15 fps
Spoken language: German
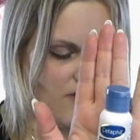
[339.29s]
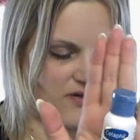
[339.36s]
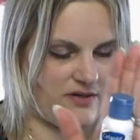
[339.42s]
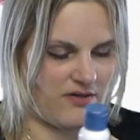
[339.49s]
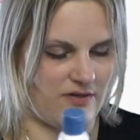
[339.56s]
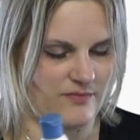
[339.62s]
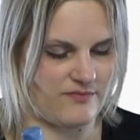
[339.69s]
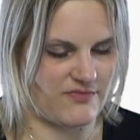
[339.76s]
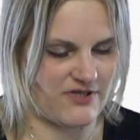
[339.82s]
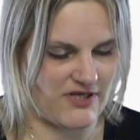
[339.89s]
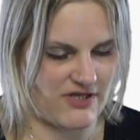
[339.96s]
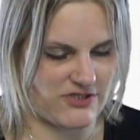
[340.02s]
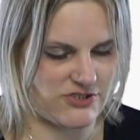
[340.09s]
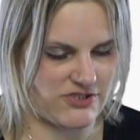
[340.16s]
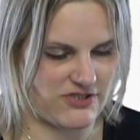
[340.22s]
Ähm,
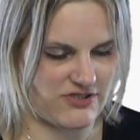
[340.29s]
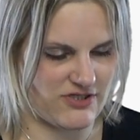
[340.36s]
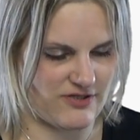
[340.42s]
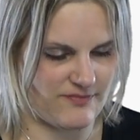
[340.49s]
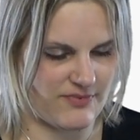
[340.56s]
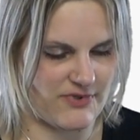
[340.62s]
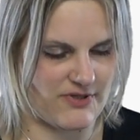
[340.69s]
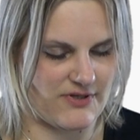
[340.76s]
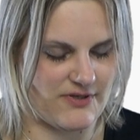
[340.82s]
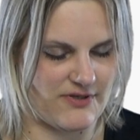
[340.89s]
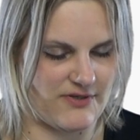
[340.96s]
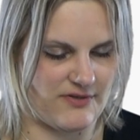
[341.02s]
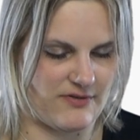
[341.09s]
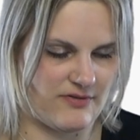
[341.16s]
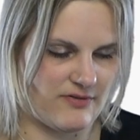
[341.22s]
da steht
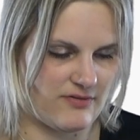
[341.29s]
dabei